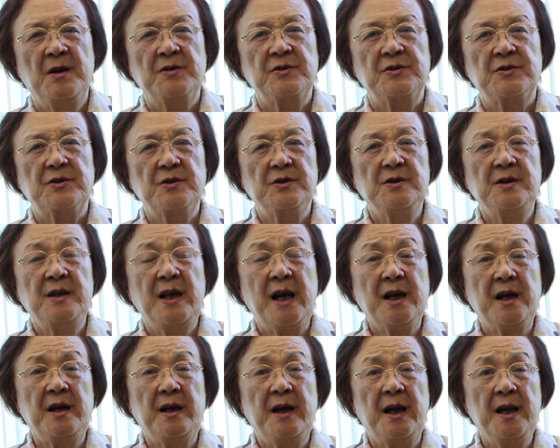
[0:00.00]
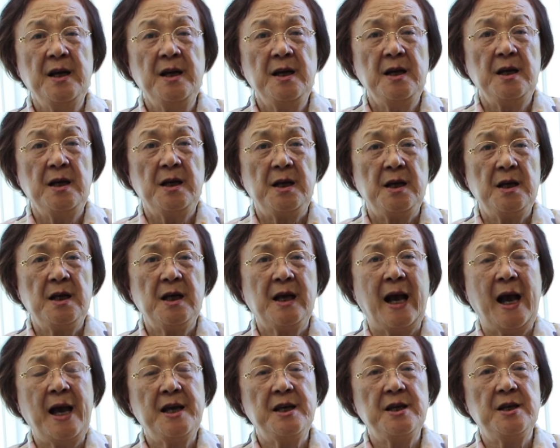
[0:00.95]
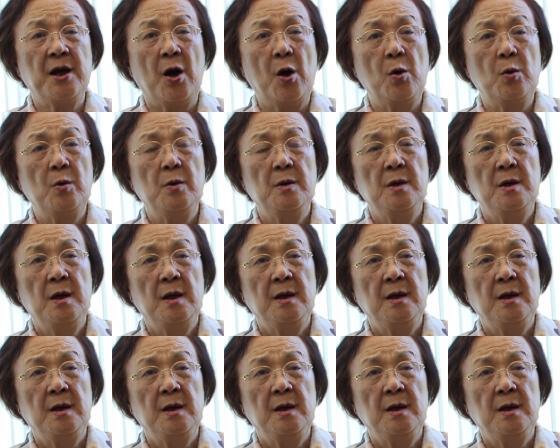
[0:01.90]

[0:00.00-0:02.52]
使那个人离开以后，